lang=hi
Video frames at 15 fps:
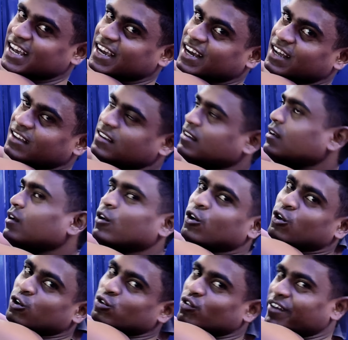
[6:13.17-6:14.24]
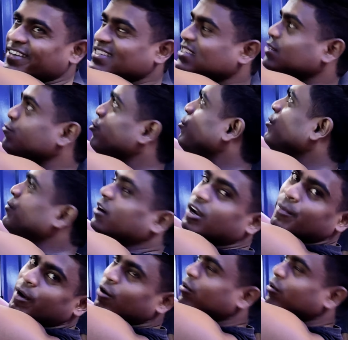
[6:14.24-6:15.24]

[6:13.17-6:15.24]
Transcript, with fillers: रहेगा तो तो इजी से परफॉर्म कर